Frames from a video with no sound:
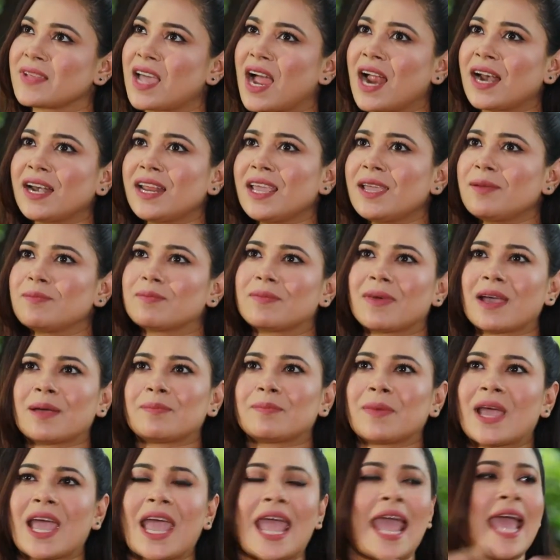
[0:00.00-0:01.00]
আরে
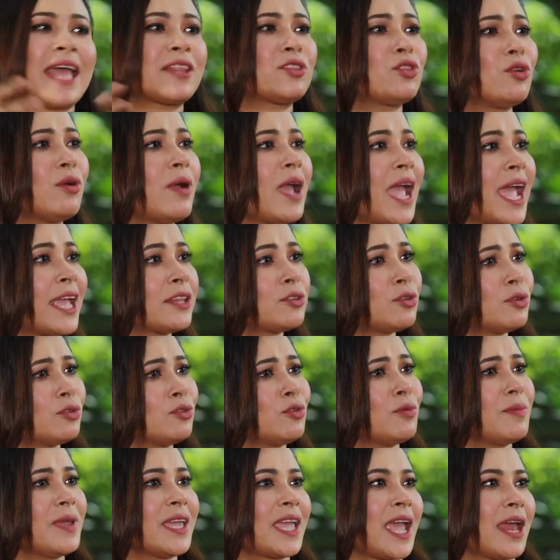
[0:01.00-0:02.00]
এত এত
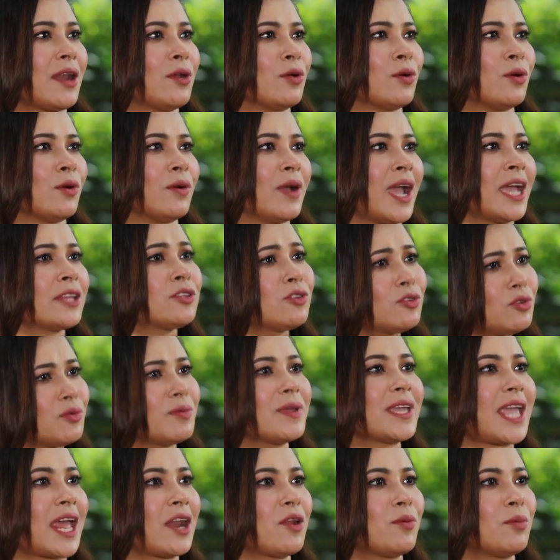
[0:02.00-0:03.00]
তুমি কেন এত
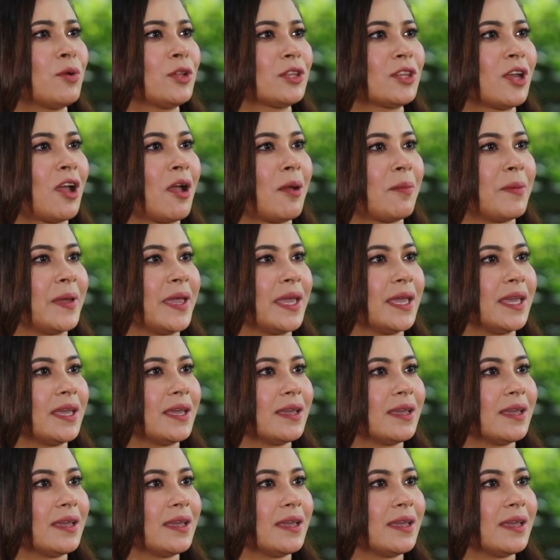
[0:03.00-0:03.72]
তুমি কেন বলতে হবে